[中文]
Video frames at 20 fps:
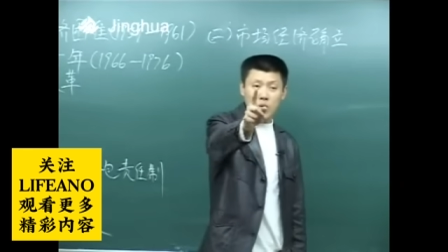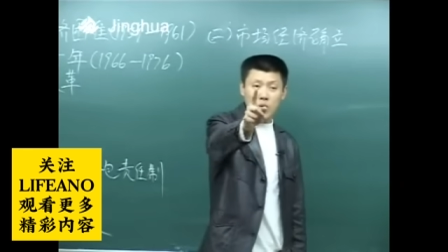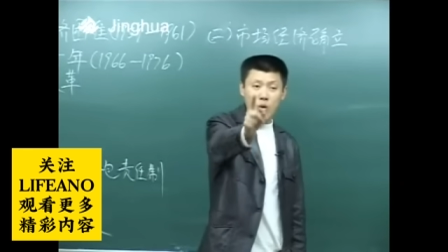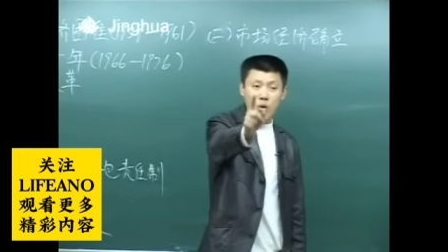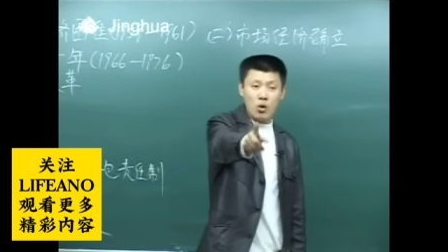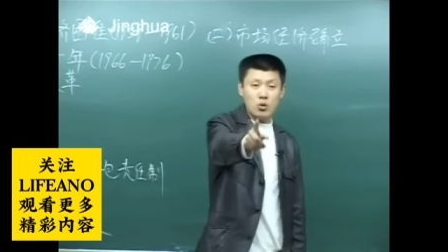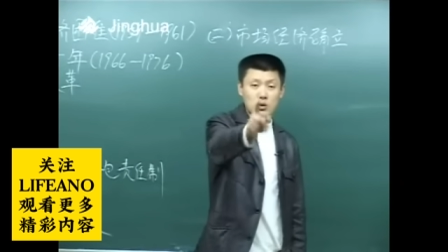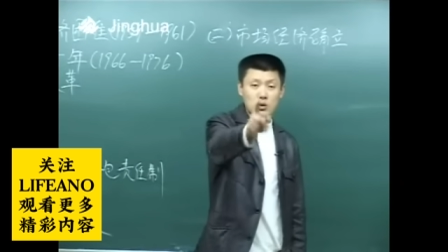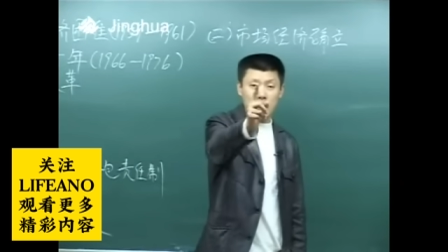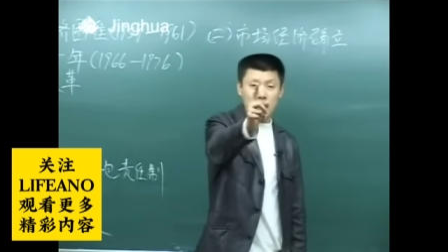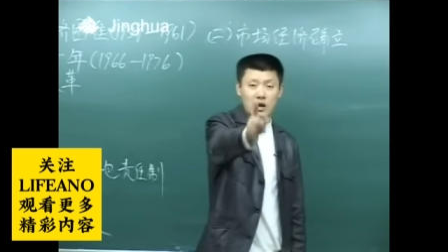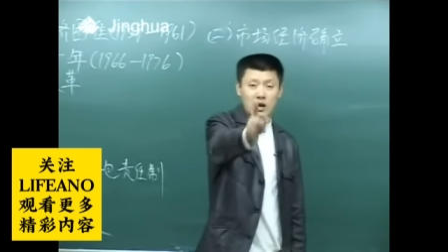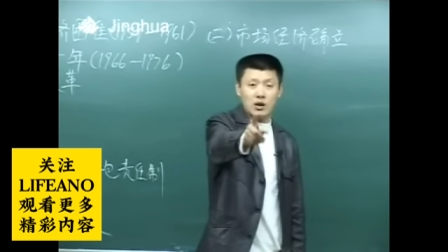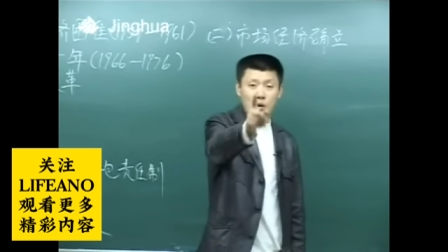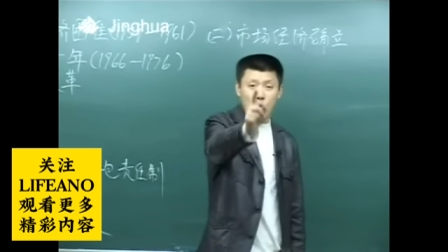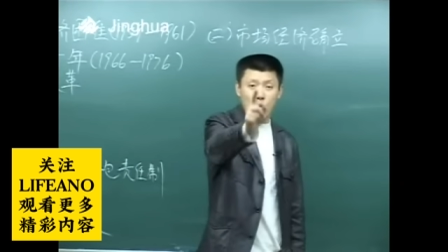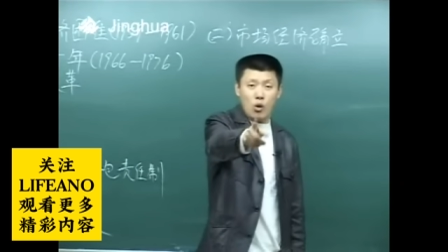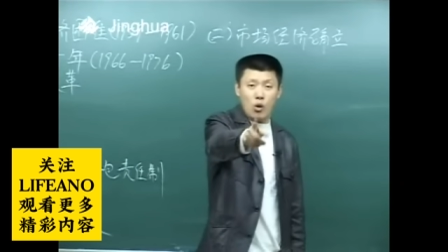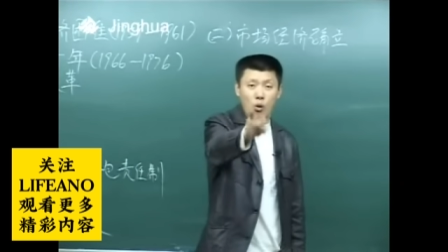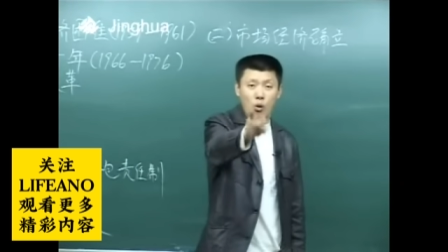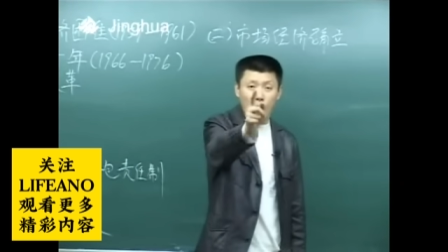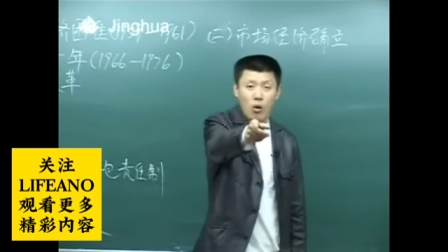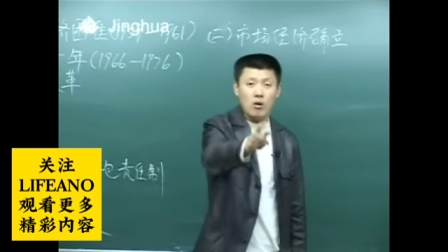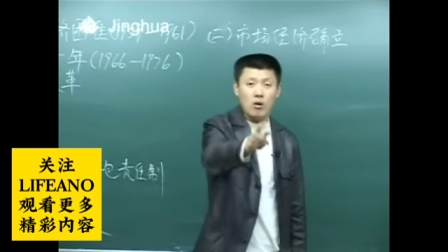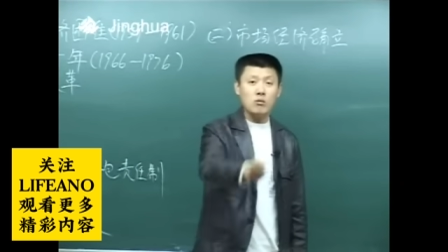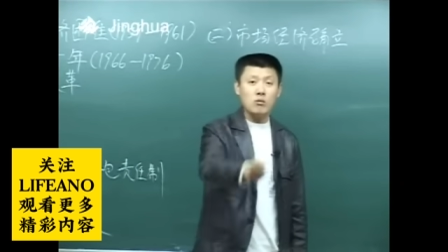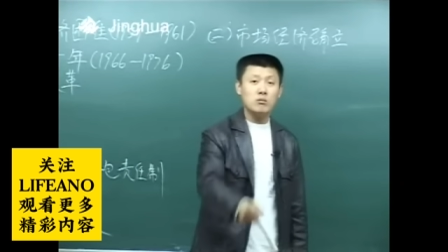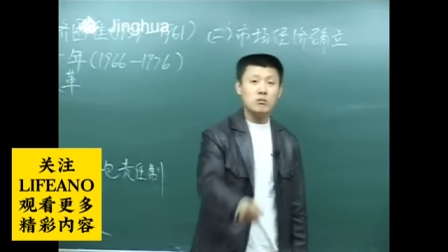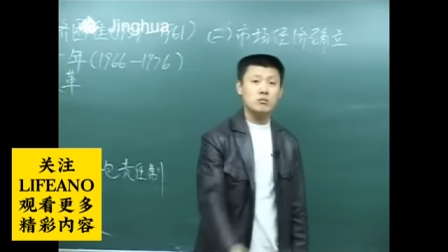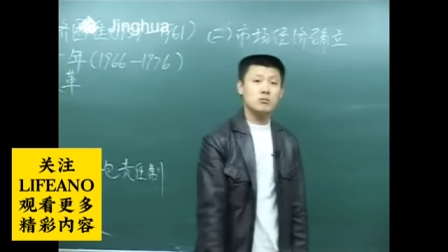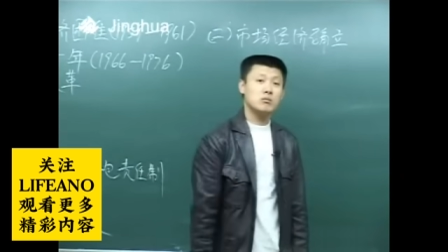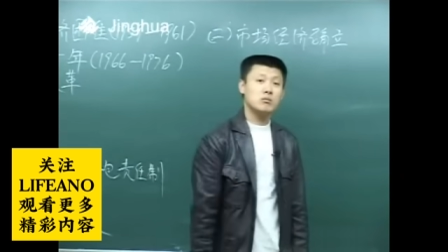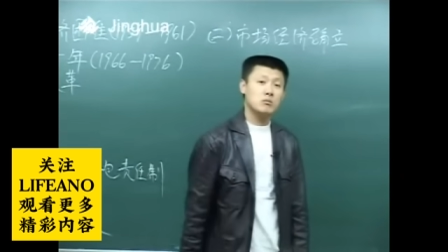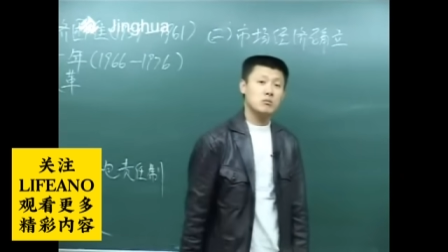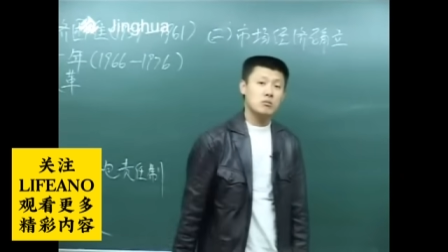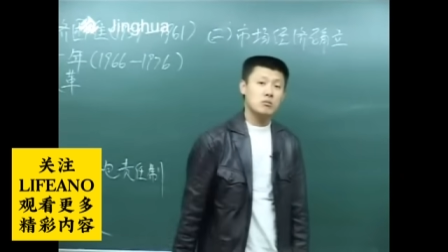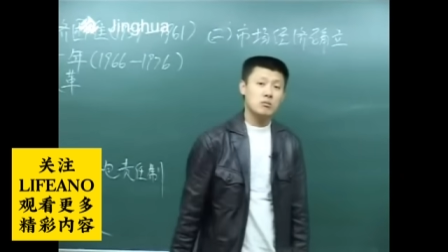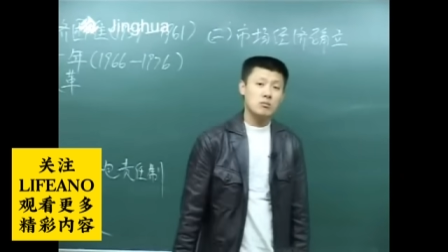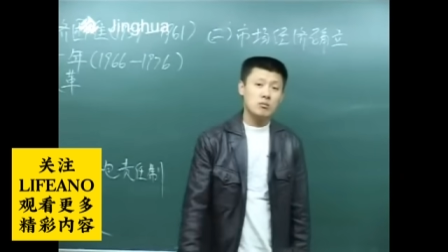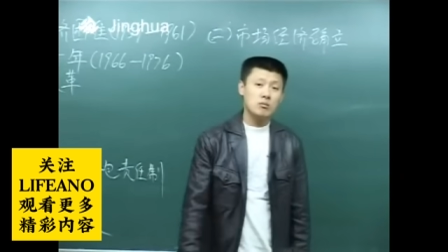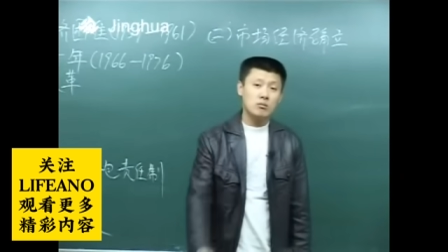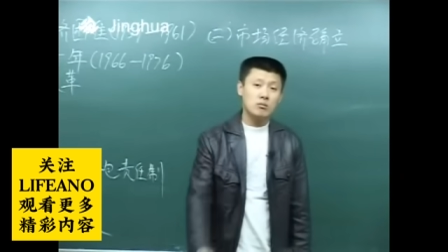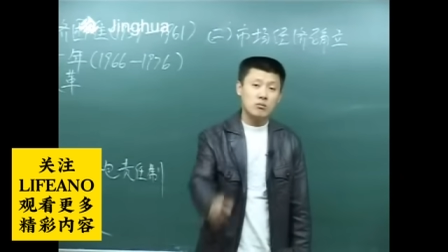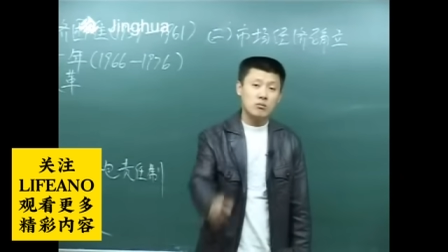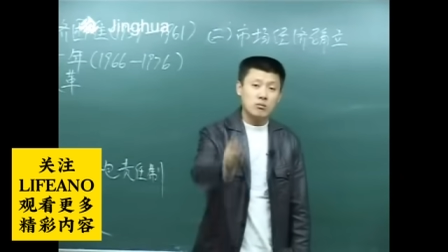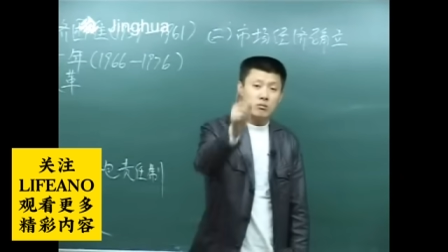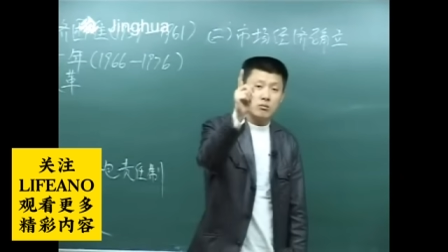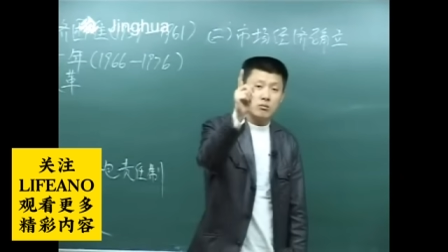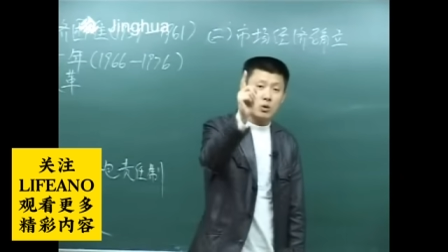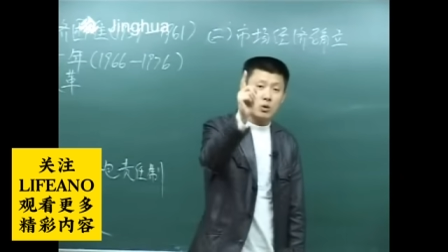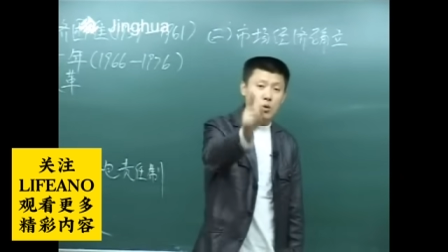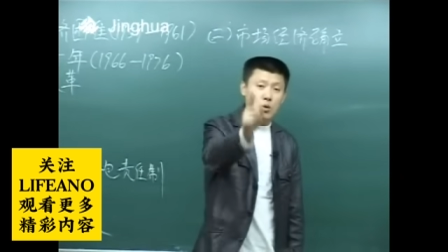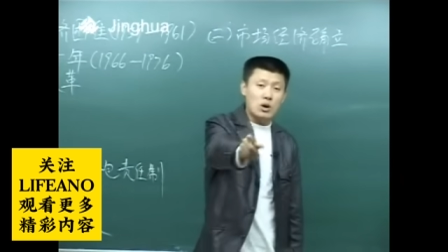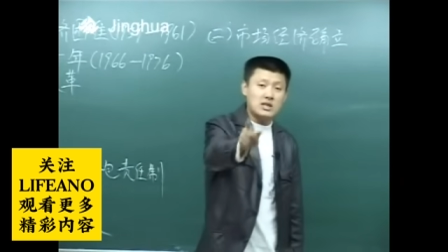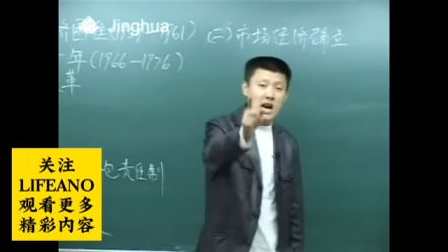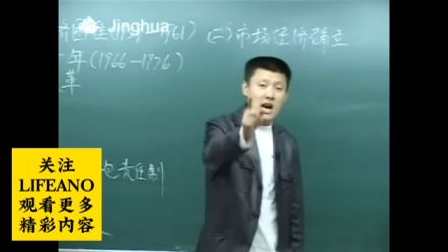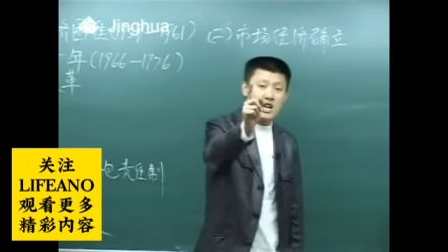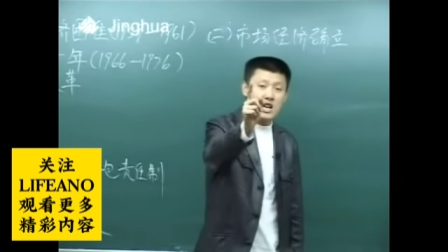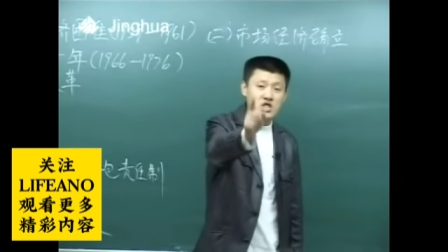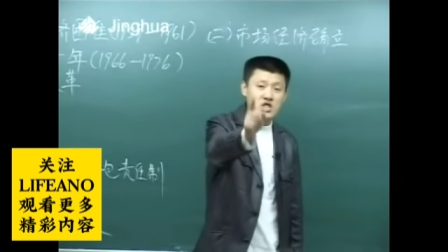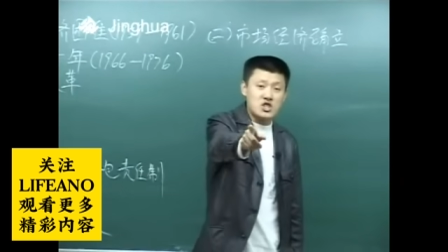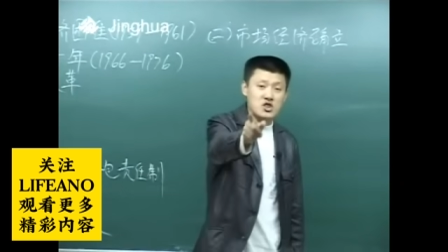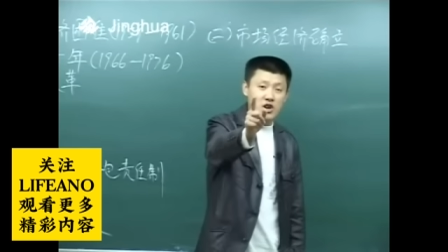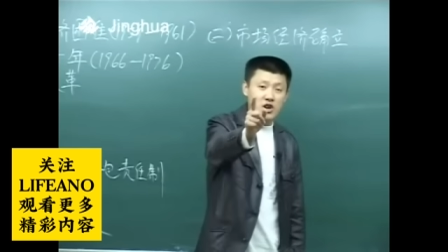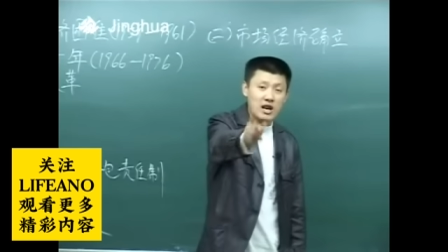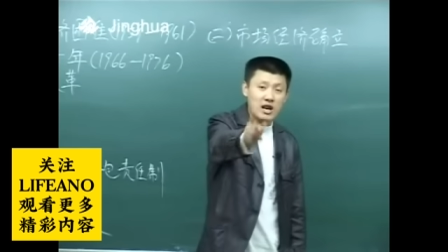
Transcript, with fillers: 锅炉厂的锅炉，国家指